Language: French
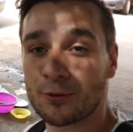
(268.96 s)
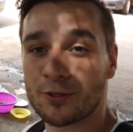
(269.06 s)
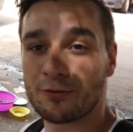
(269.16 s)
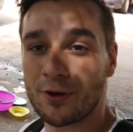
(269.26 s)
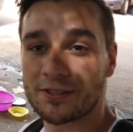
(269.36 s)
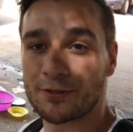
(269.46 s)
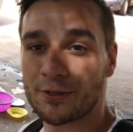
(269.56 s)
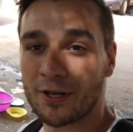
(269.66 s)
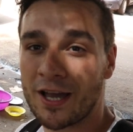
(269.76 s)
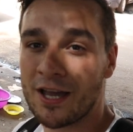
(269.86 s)
roues de
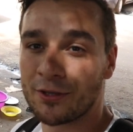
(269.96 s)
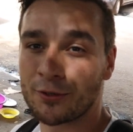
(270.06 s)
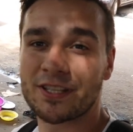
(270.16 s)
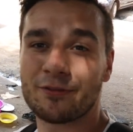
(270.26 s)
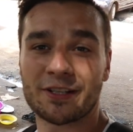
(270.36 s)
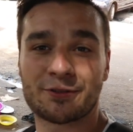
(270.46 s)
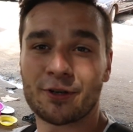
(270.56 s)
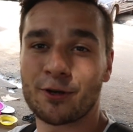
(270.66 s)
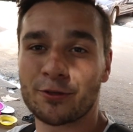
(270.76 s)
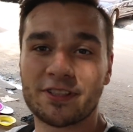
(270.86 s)
voitures. Donc des
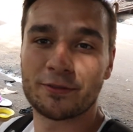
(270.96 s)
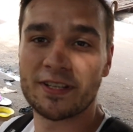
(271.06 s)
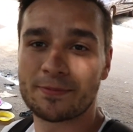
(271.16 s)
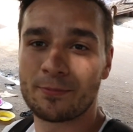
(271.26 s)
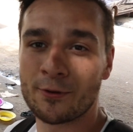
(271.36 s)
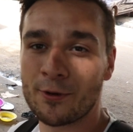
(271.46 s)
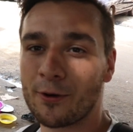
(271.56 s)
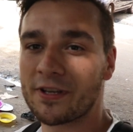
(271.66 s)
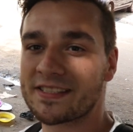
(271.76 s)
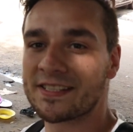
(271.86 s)
voitures qu'on n'utilise plus,
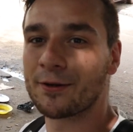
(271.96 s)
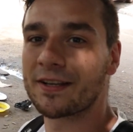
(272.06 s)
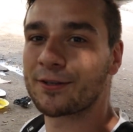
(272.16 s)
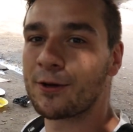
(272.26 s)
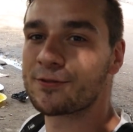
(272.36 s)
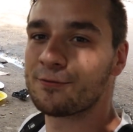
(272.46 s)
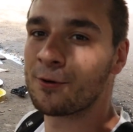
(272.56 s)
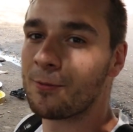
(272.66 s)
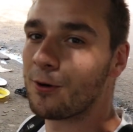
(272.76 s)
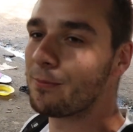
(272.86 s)
ici on les
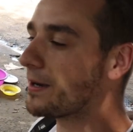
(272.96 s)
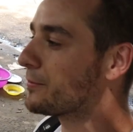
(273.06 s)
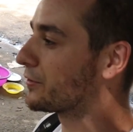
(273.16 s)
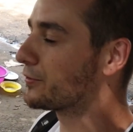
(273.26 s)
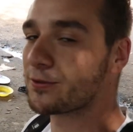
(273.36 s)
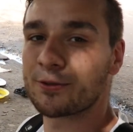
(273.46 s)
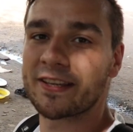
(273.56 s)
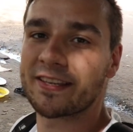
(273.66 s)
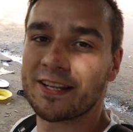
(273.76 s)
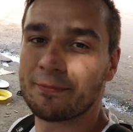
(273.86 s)
transforme en barbecue sur
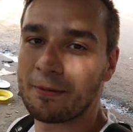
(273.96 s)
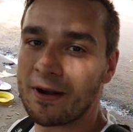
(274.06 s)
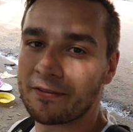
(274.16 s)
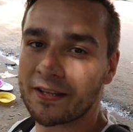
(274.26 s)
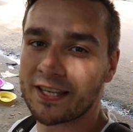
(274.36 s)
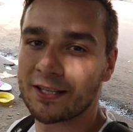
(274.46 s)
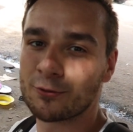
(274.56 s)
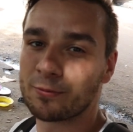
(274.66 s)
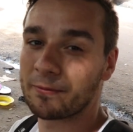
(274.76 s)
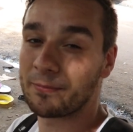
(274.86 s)
lesquelles les mamas africaines
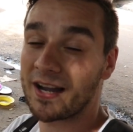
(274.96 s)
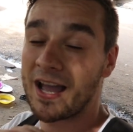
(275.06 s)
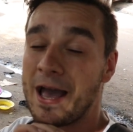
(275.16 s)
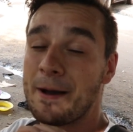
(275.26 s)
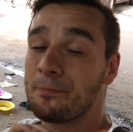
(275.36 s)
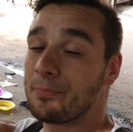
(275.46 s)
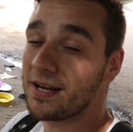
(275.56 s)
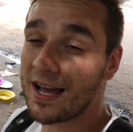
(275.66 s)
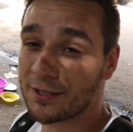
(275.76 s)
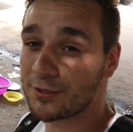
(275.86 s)
nous préparent
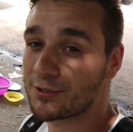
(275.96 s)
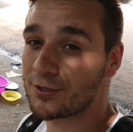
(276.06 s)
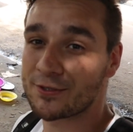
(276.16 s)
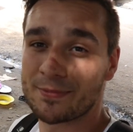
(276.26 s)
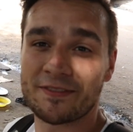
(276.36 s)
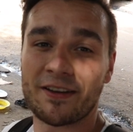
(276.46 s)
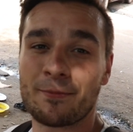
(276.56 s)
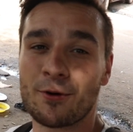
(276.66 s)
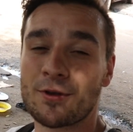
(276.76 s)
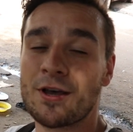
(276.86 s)
plein de choses mais
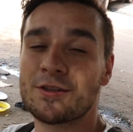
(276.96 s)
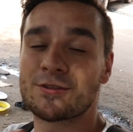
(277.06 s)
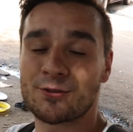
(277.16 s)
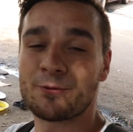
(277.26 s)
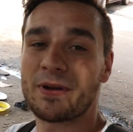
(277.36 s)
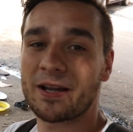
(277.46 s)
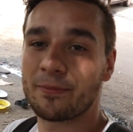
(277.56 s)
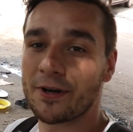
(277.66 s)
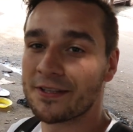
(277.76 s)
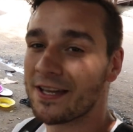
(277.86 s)
vraiment super
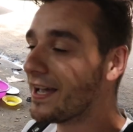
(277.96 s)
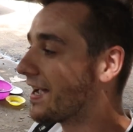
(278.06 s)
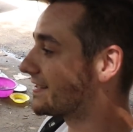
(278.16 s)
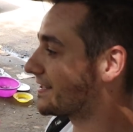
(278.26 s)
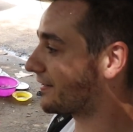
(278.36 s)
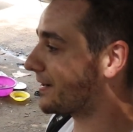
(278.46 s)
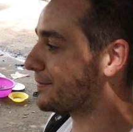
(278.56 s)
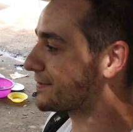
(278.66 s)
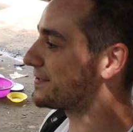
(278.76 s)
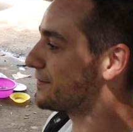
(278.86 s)
bonnes. Et c'est
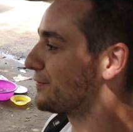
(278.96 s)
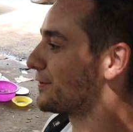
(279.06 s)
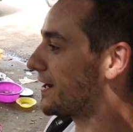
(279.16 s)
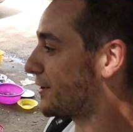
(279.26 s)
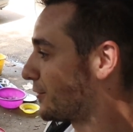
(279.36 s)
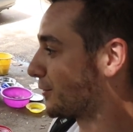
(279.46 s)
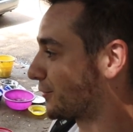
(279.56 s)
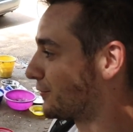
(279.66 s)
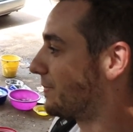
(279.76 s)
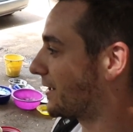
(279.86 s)
vraiment ce four-là qu'on
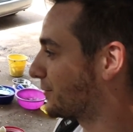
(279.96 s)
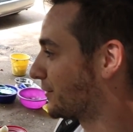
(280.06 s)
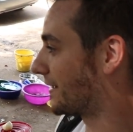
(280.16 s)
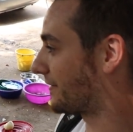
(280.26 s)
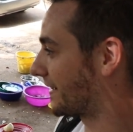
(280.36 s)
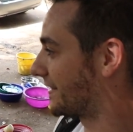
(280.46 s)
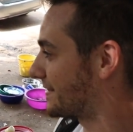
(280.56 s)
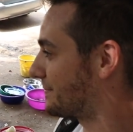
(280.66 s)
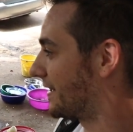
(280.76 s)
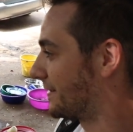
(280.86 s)
retrouve partout en Afrique,
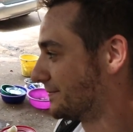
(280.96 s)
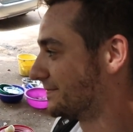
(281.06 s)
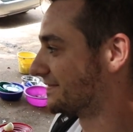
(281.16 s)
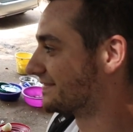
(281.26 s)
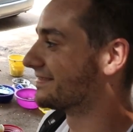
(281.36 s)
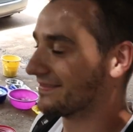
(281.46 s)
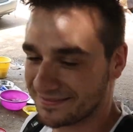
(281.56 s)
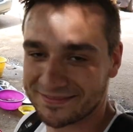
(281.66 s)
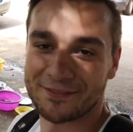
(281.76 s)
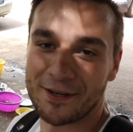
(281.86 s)
n'est-ce pas
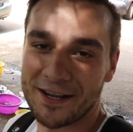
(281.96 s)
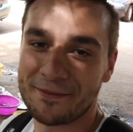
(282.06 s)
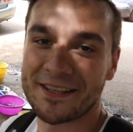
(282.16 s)
Voilà,